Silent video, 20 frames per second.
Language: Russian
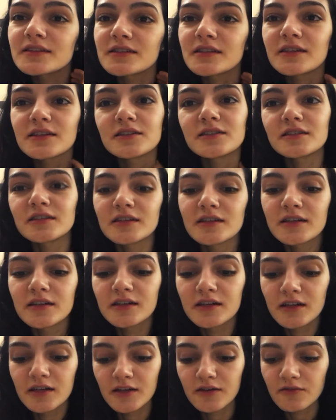знаете,
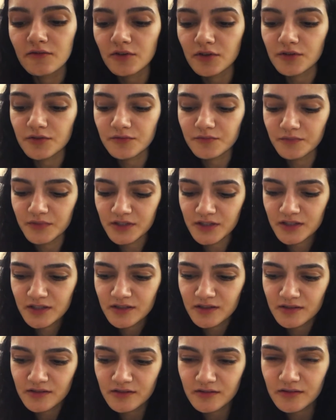вот, без
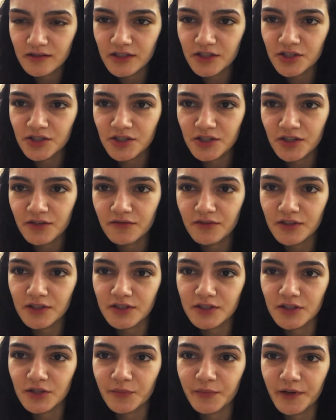лишних вот
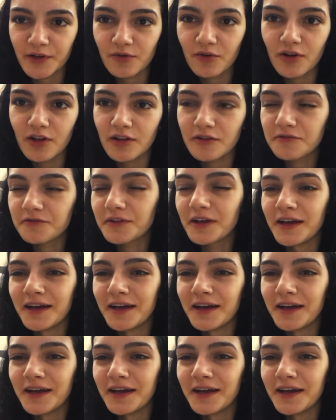этих приколов,